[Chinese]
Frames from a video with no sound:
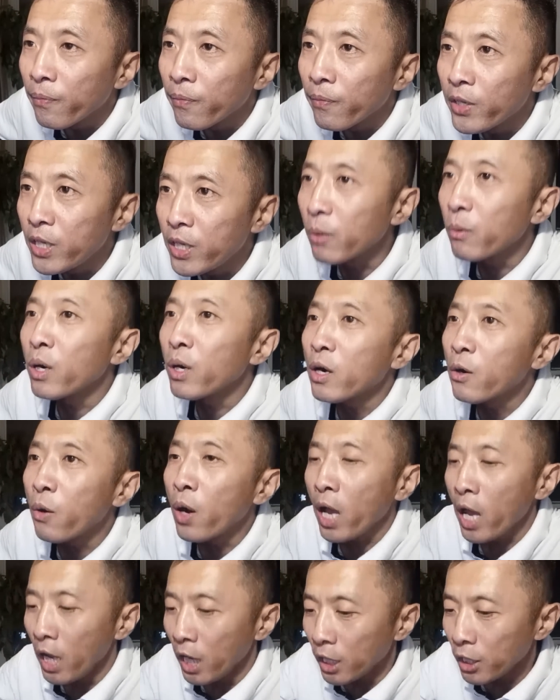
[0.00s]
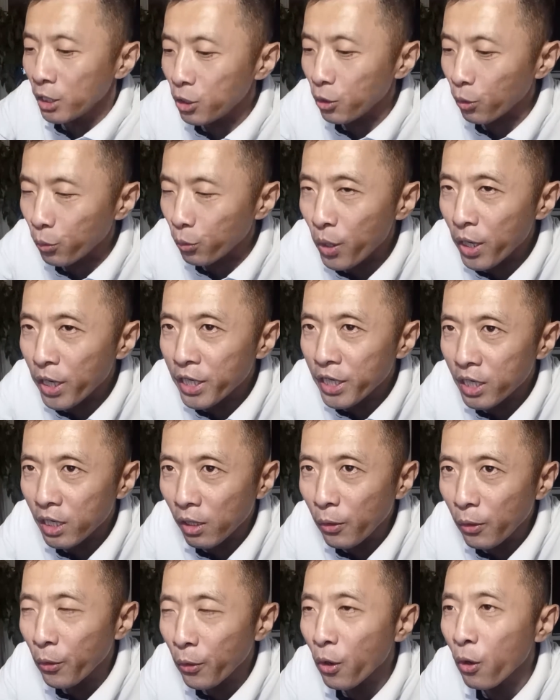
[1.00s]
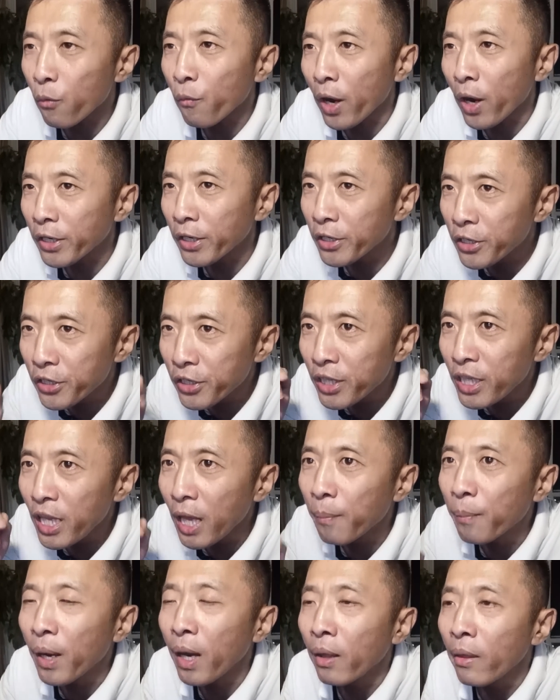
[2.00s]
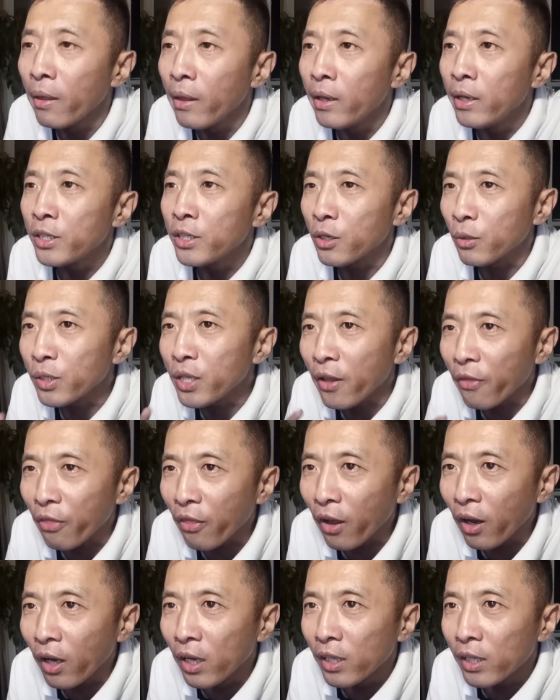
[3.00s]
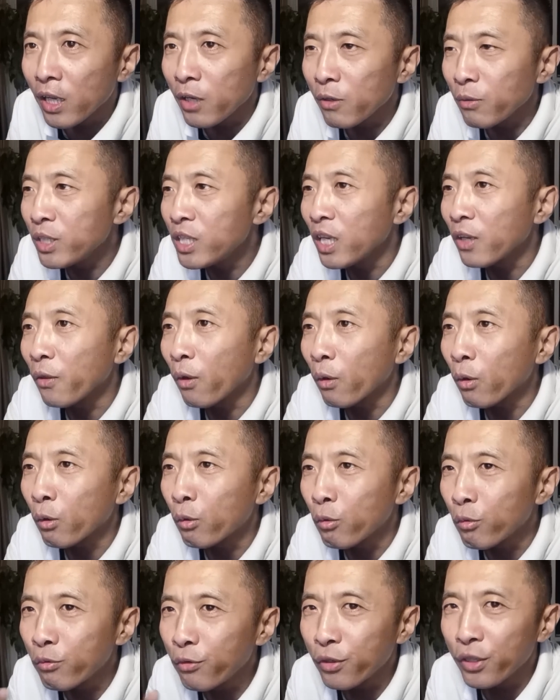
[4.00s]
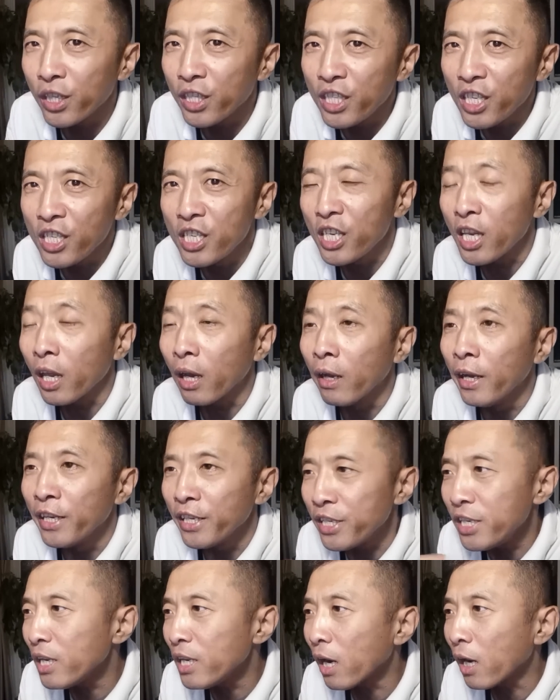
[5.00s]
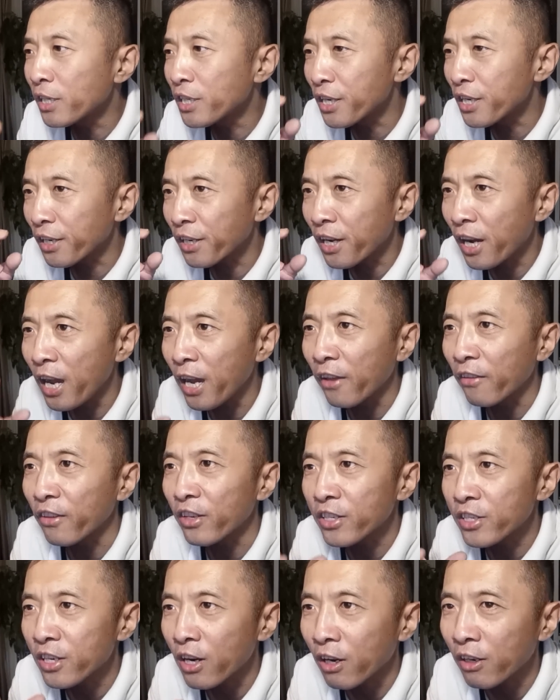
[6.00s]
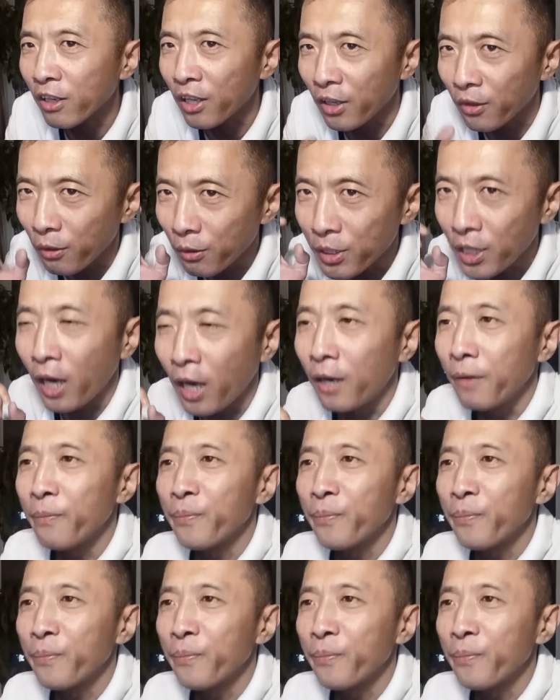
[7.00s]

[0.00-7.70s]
结果很快，九月十六号晚上十一点半。小尹子他又接到了姑父的信息，依然是凯子十二点到家，